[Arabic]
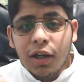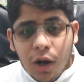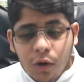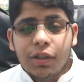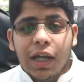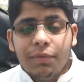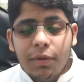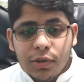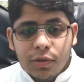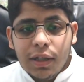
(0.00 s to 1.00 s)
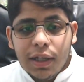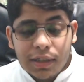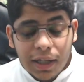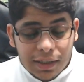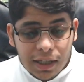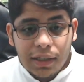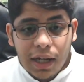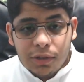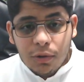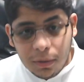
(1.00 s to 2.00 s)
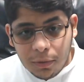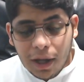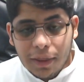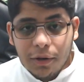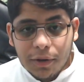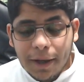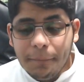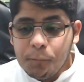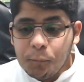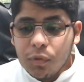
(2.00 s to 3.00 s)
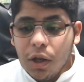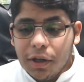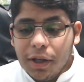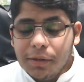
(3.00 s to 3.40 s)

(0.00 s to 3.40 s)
هو يتحمل مسؤوليه تعديلاته ولعبه هذا اوكي اوكي